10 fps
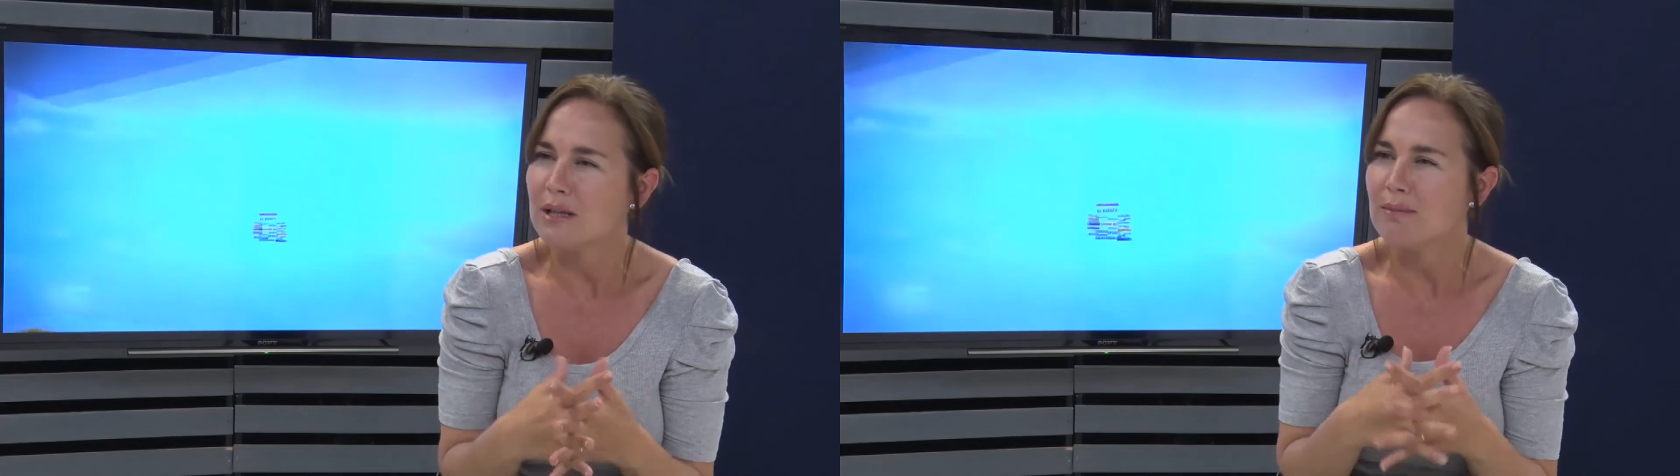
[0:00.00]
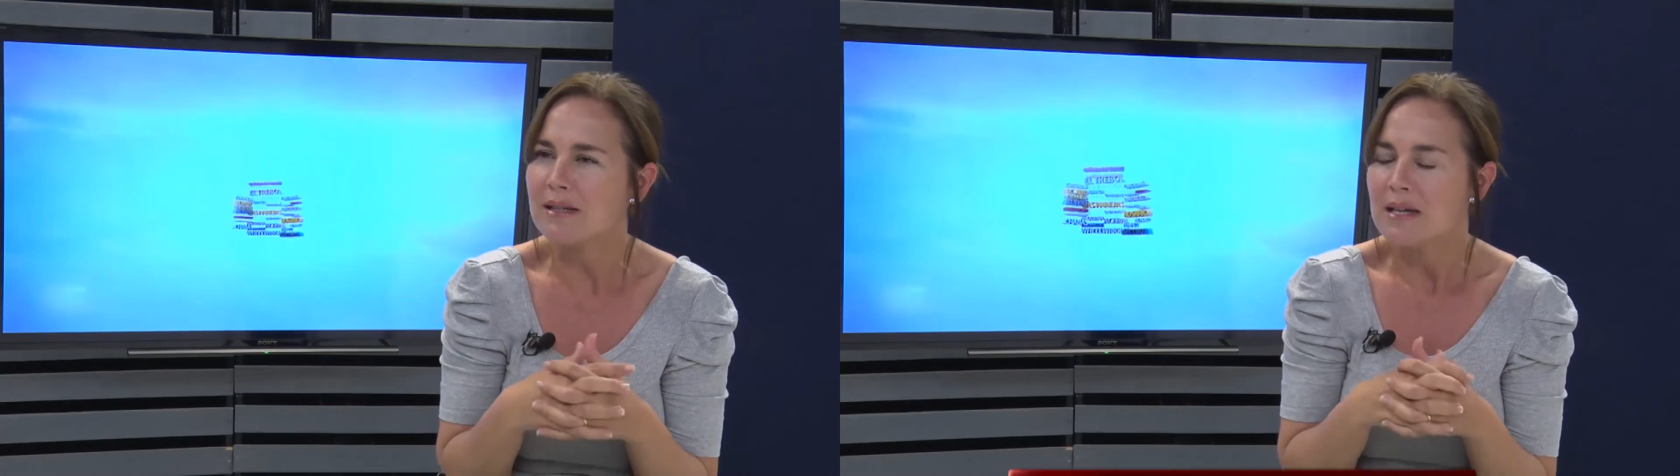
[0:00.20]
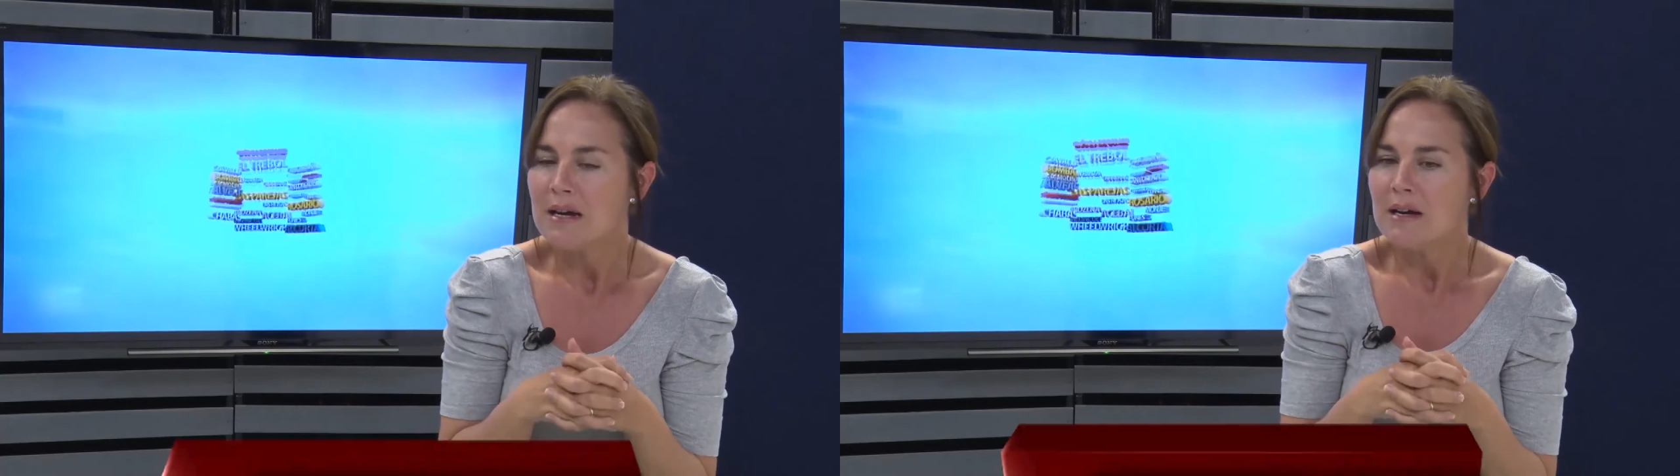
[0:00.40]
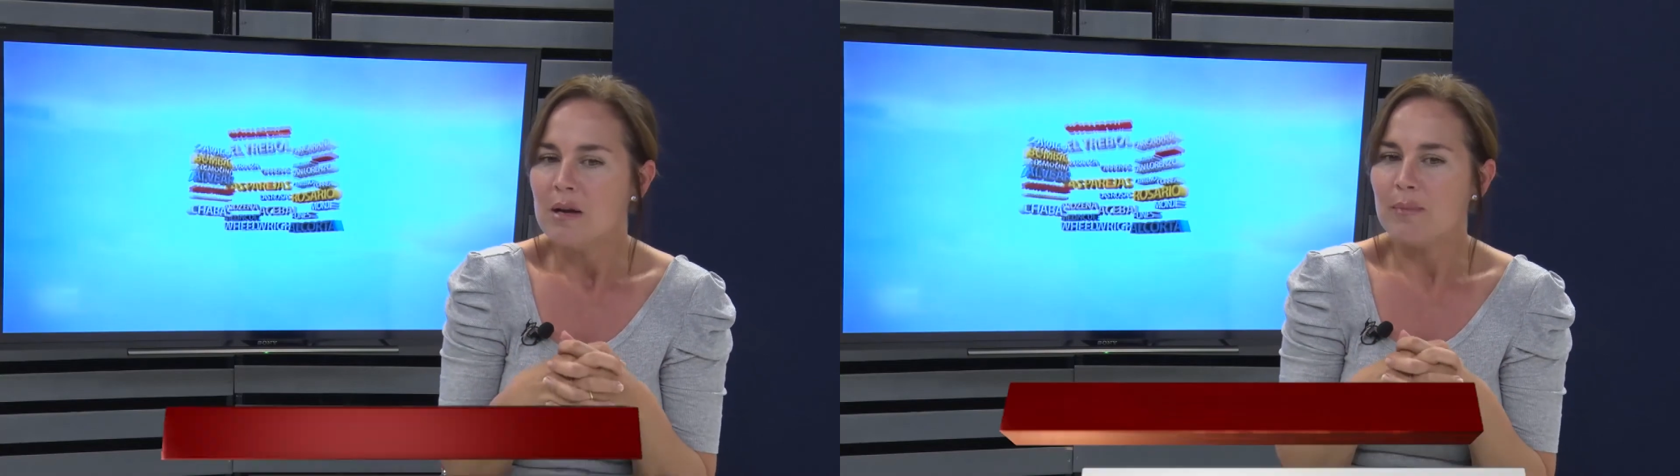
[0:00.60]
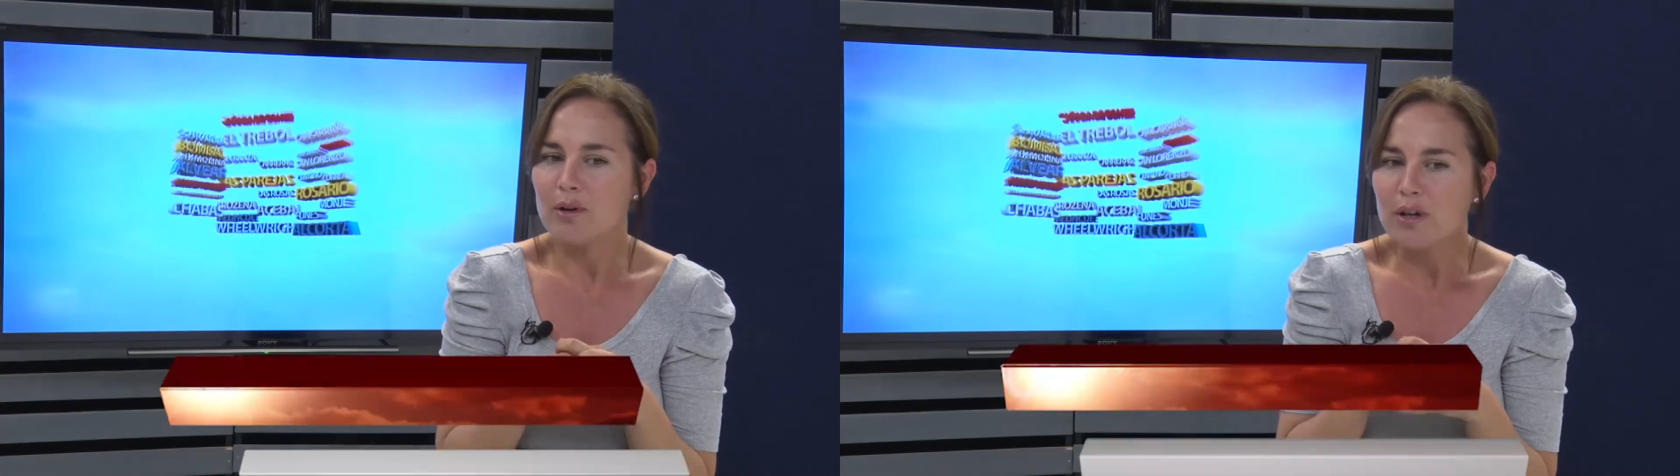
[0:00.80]
temas,
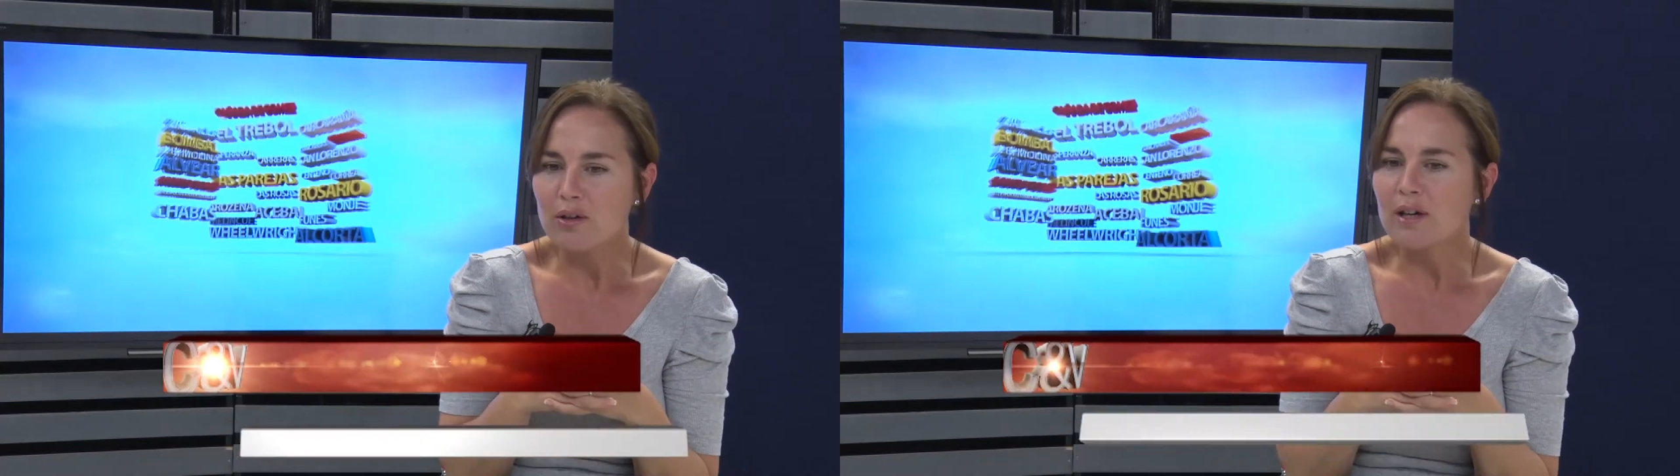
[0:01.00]
pero creo